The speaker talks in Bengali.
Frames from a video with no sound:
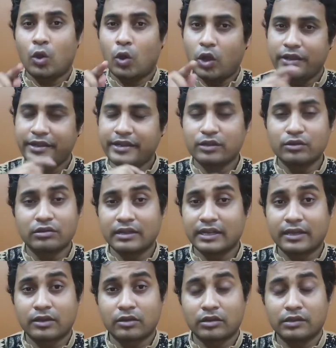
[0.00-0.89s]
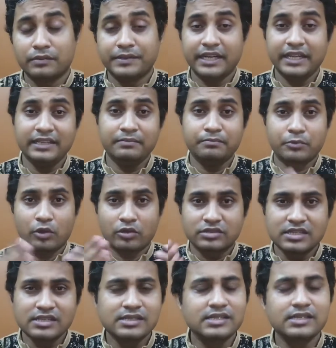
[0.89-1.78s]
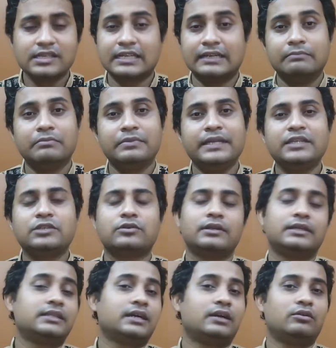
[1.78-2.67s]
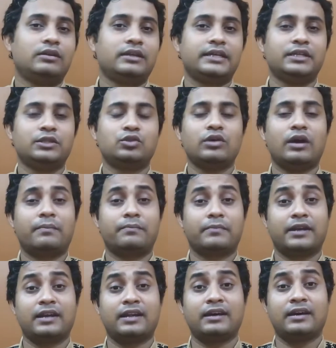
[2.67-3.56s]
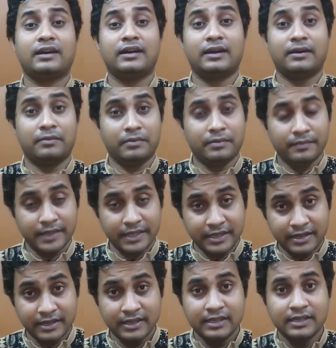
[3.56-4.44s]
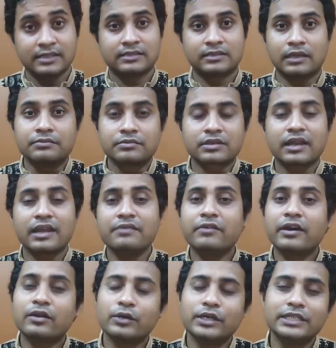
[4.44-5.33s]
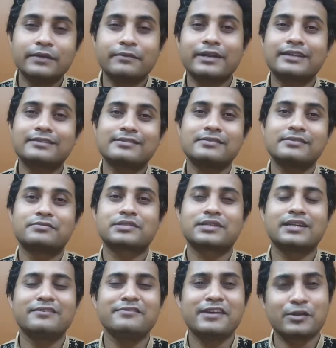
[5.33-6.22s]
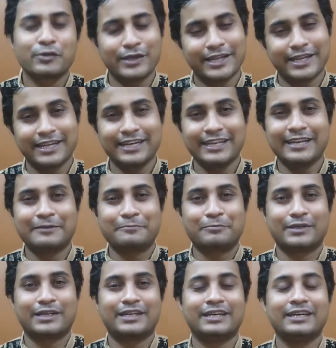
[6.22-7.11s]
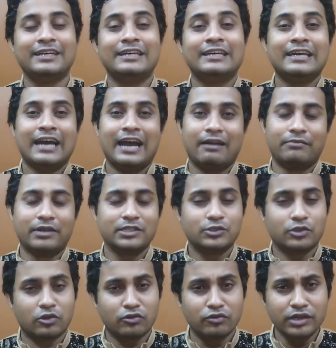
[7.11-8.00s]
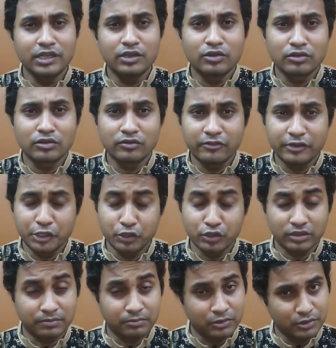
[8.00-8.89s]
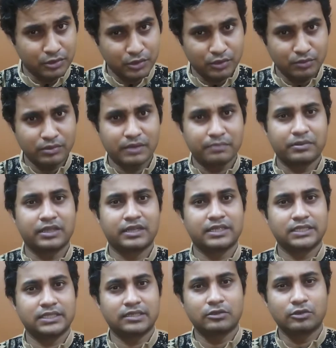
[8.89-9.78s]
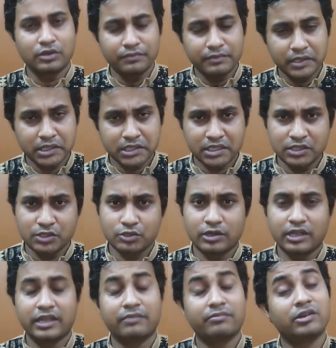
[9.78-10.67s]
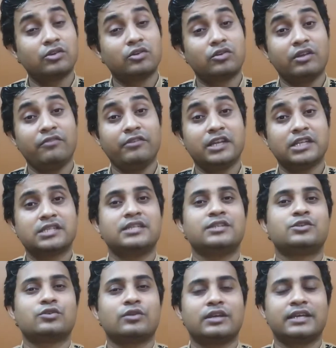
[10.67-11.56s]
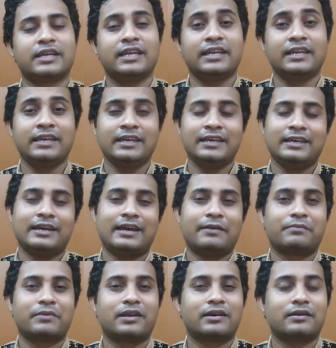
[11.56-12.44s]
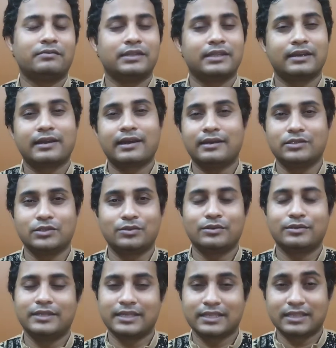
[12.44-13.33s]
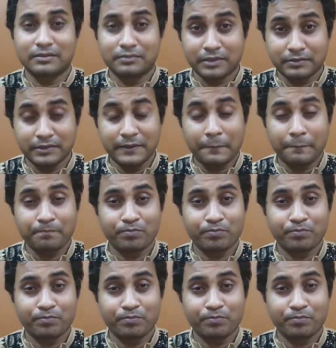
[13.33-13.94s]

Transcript: অলটিকেও ক্লিক করে দেবেন এই প্রসেসটি কমপ্লিট হলে তাহলে কিন্তু আপনারা আমাদের সাবস্ক্রাইবার হয়ে যাবেন আর সাবস্ক্রাইবার হয়ে গেলে আপনারা আমরা যখনই কোনো ভিডিও আপলোড করব আপনাদের কাছে নোটিফিকেশান চলে যাবে নোটিফিকেশান চলে গেলে আপনারা আমাদের কাজগুলো দেখতে পাবেন